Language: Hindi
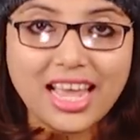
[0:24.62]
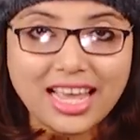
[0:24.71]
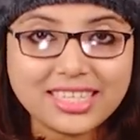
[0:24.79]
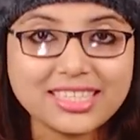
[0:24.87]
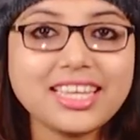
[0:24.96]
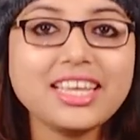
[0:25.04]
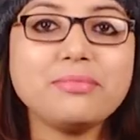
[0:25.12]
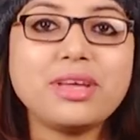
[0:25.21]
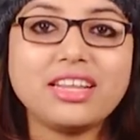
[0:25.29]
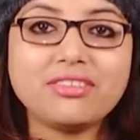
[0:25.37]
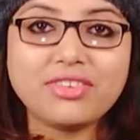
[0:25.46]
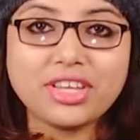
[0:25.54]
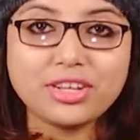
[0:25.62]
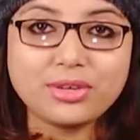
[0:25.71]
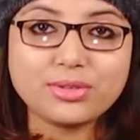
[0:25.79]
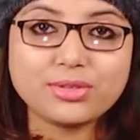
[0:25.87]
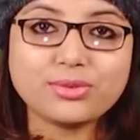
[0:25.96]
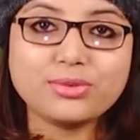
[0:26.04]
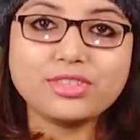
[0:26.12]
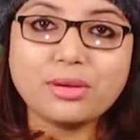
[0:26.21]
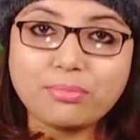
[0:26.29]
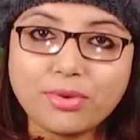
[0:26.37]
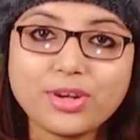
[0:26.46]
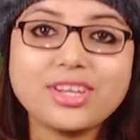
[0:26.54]
ऐसे ही मेरे वीडियोस को
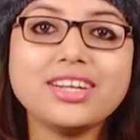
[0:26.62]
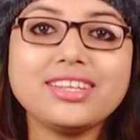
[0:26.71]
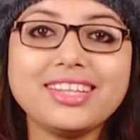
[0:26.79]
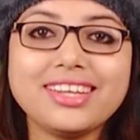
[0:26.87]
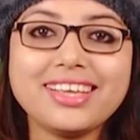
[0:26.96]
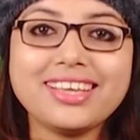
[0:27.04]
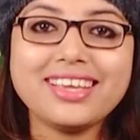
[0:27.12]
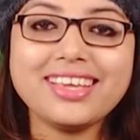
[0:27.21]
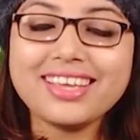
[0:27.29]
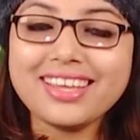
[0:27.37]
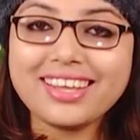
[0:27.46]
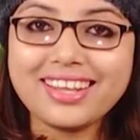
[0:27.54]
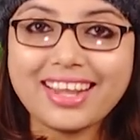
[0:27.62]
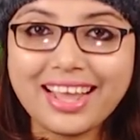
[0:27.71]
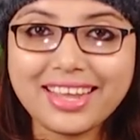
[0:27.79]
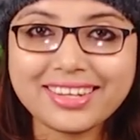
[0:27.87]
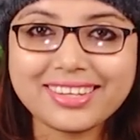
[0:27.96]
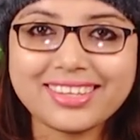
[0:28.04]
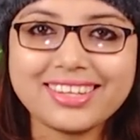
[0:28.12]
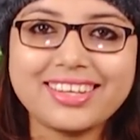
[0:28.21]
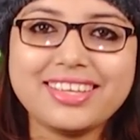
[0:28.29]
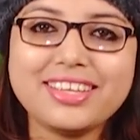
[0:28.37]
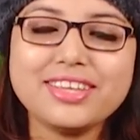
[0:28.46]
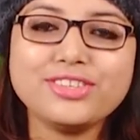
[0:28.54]
सपोर्ट करते रहिए लाइक करते
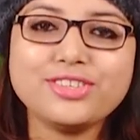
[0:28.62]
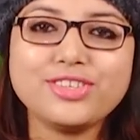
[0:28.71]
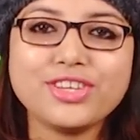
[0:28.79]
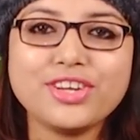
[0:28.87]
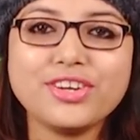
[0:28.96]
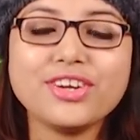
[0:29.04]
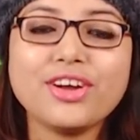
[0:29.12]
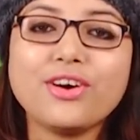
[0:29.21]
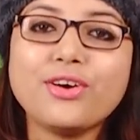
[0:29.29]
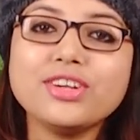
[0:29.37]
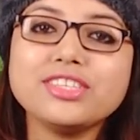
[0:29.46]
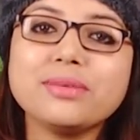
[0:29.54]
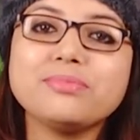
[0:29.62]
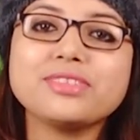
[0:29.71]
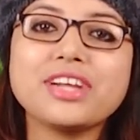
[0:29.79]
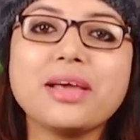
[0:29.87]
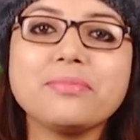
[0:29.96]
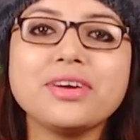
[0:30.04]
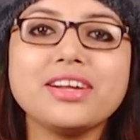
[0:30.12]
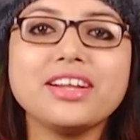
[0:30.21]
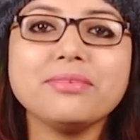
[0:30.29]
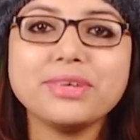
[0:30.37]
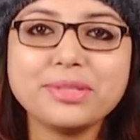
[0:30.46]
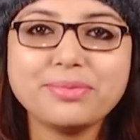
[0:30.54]
रहिए शेयर और सब्सक्राइब
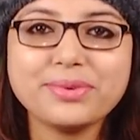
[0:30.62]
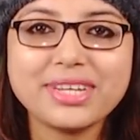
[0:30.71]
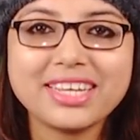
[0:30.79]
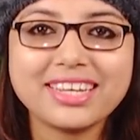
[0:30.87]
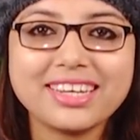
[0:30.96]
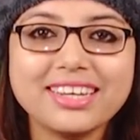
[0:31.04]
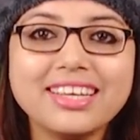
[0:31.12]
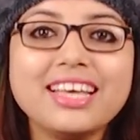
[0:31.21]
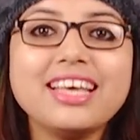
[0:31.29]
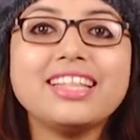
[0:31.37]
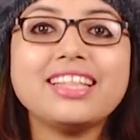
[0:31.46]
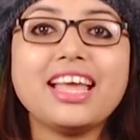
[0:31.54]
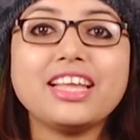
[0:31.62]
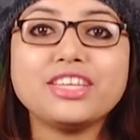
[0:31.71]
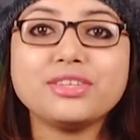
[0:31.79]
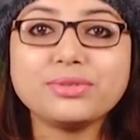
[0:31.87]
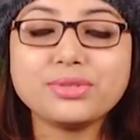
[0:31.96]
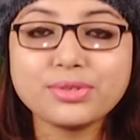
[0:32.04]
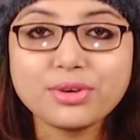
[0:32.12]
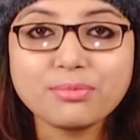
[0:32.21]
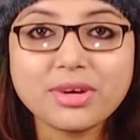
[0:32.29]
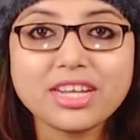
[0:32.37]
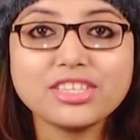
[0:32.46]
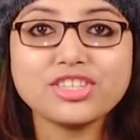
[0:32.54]
करना मत भूलिएगा थैंक यू सो
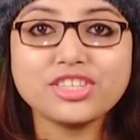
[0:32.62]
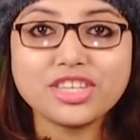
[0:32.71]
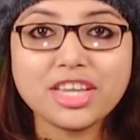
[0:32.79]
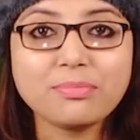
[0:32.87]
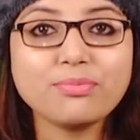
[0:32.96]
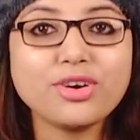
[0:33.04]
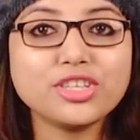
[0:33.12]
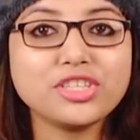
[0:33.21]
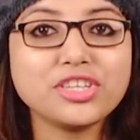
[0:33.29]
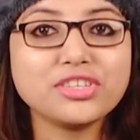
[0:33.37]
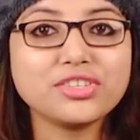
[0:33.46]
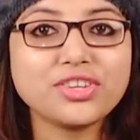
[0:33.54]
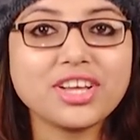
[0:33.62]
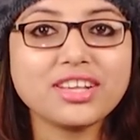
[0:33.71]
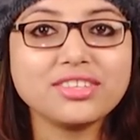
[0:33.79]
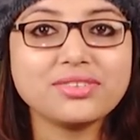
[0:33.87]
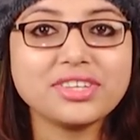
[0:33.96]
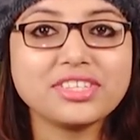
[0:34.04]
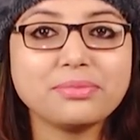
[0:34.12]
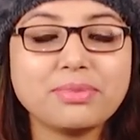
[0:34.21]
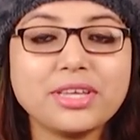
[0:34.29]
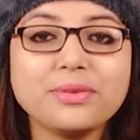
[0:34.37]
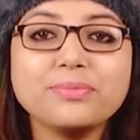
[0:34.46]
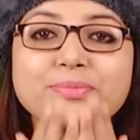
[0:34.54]
मच कीप वॉचिंग श्रेयाज रेसिपी